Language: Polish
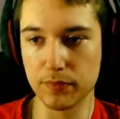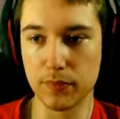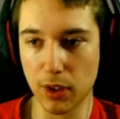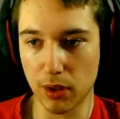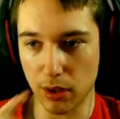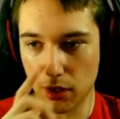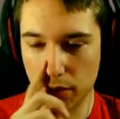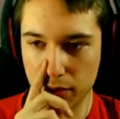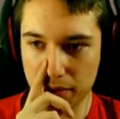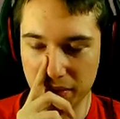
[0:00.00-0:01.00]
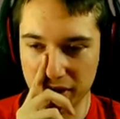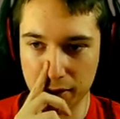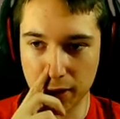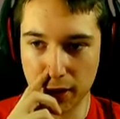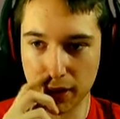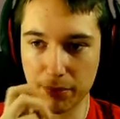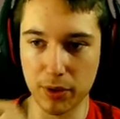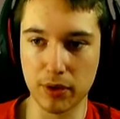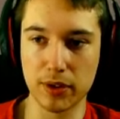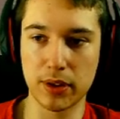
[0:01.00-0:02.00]
No, zmieni się na tamto.
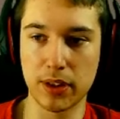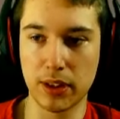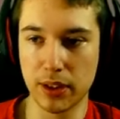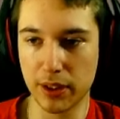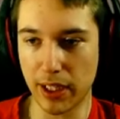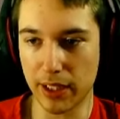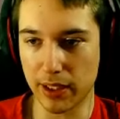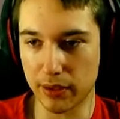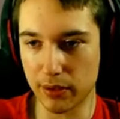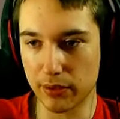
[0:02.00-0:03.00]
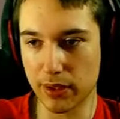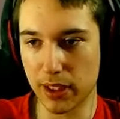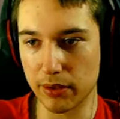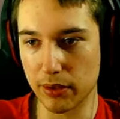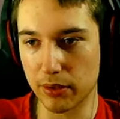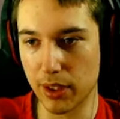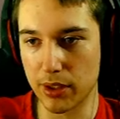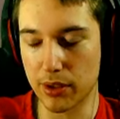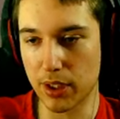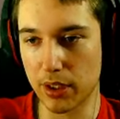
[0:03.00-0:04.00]
Nie, na to, na to,
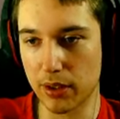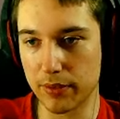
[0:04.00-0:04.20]
jeszcze jedno.